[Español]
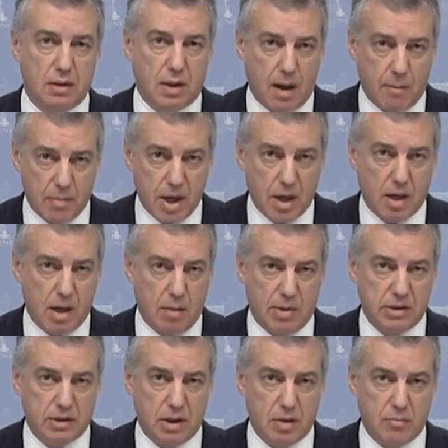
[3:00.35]
también el
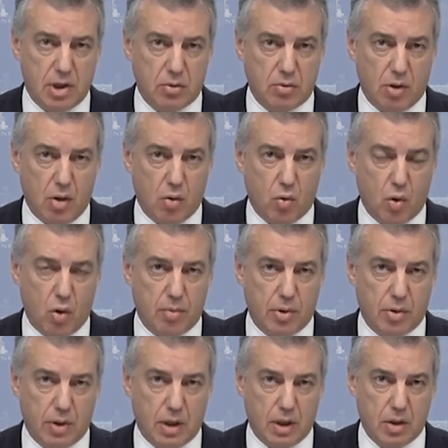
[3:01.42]
mantenimiento del
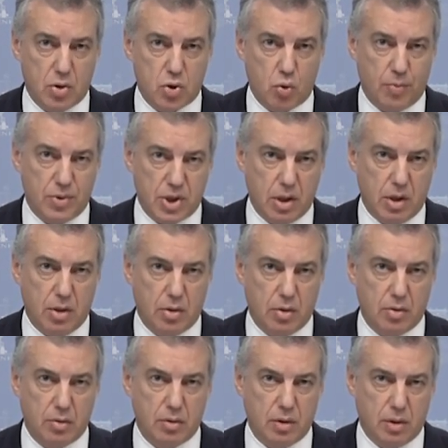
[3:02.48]
cobro del
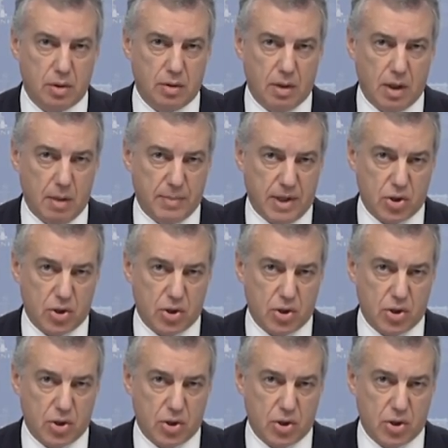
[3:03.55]
subsidio del